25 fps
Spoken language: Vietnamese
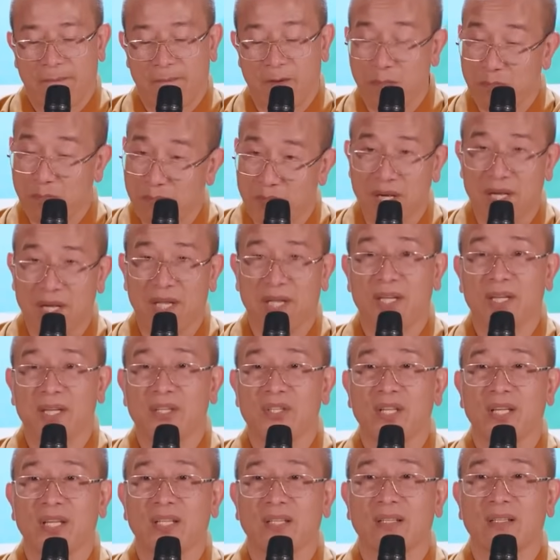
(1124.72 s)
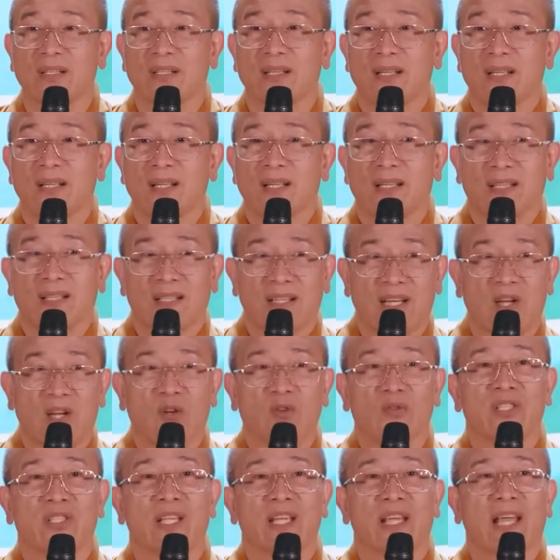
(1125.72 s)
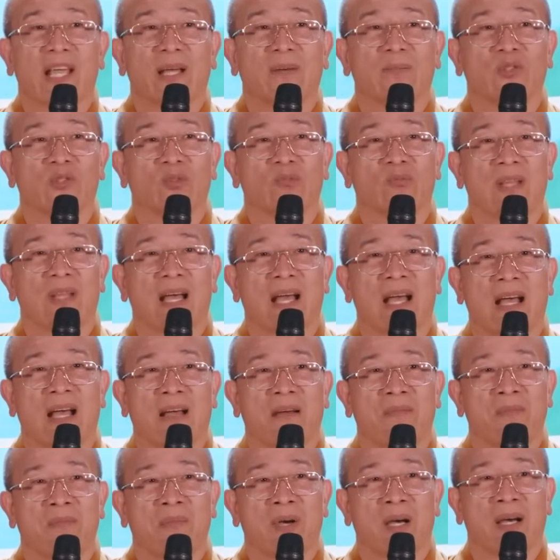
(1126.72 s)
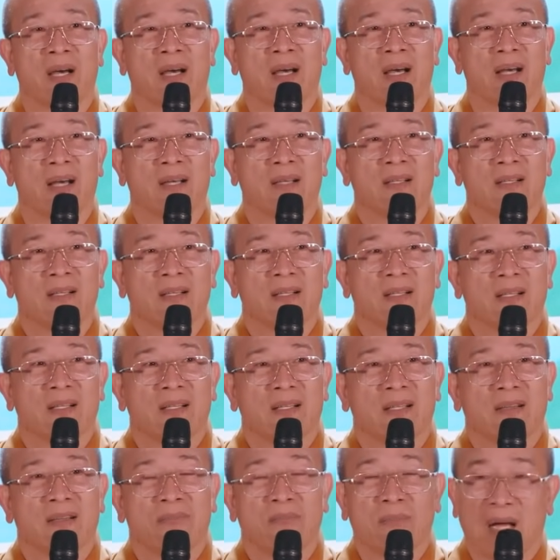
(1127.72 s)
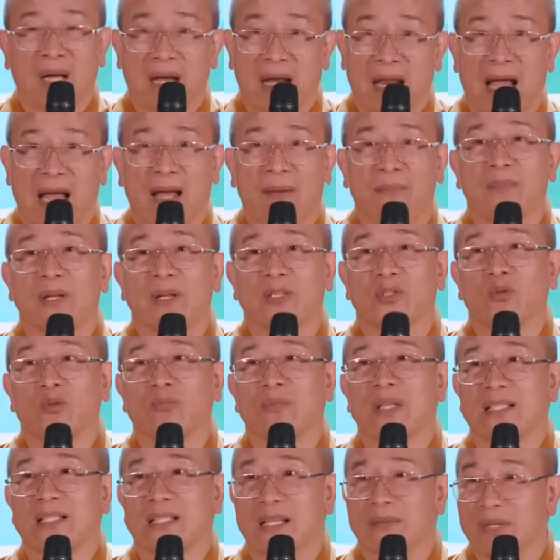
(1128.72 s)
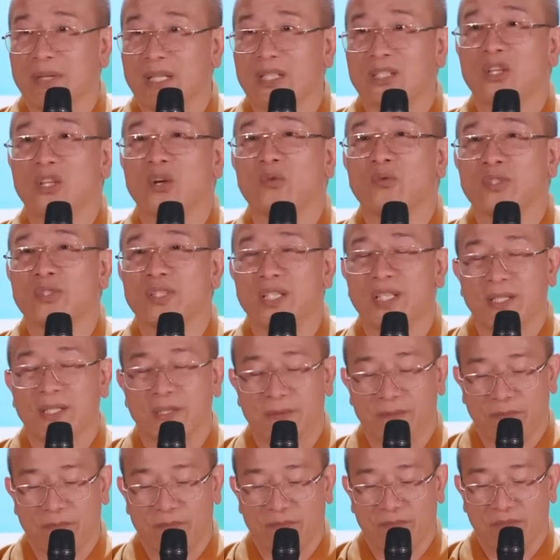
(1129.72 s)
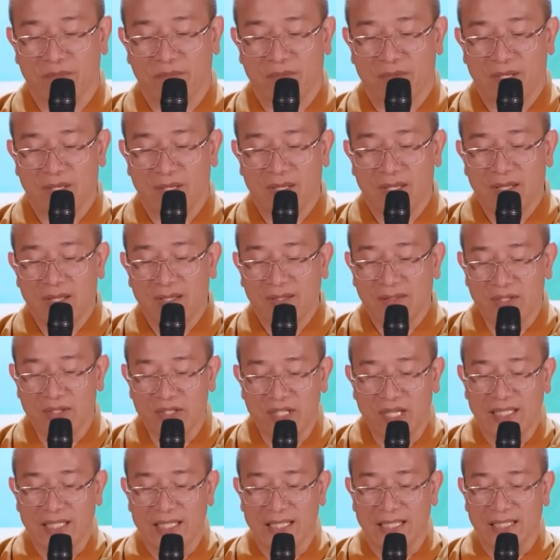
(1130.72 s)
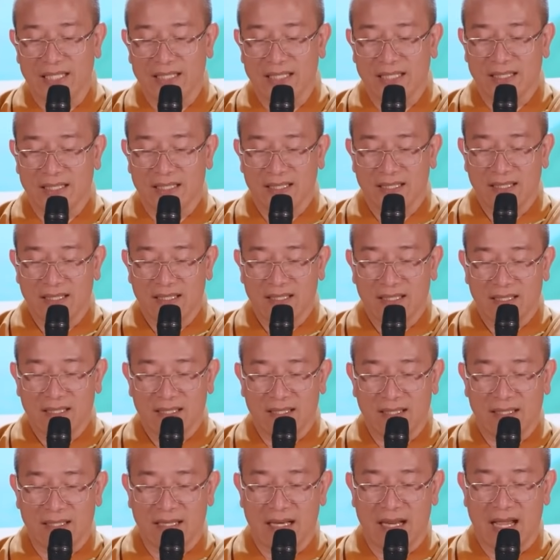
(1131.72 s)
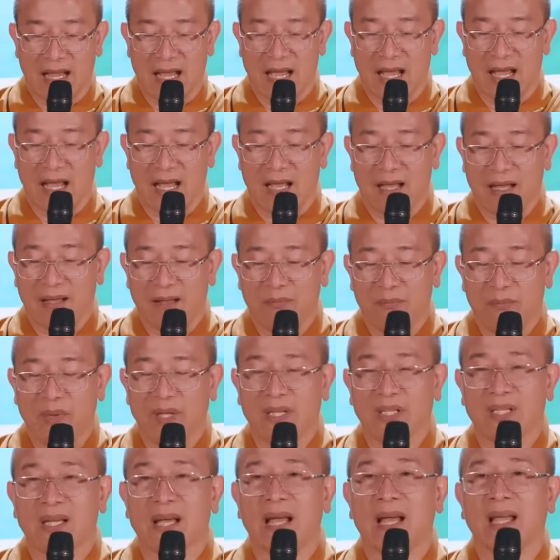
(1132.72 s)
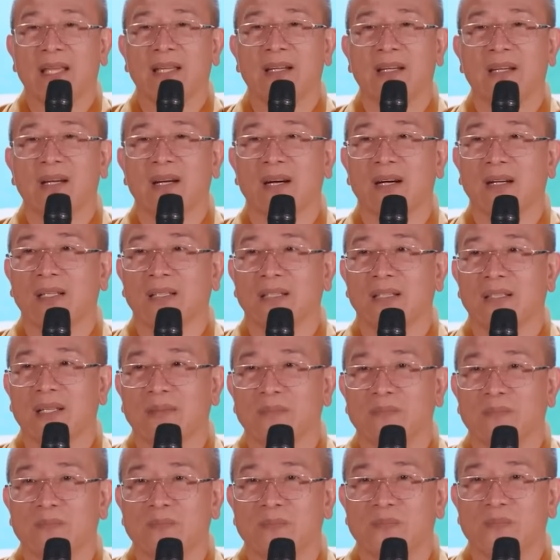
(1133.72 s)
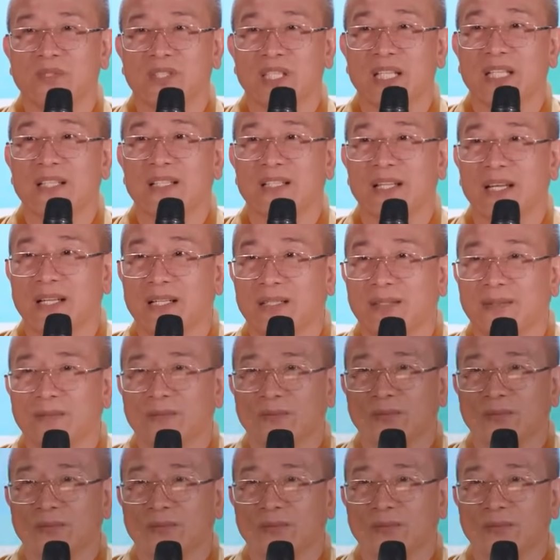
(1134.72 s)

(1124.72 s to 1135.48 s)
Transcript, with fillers: Có mười cái nhân nếu chị em chúng ta mà mà làm là chúng ta sẽ bị xấu xí. Thứ nhất ấy, là mình hay khởi tâm sân giận.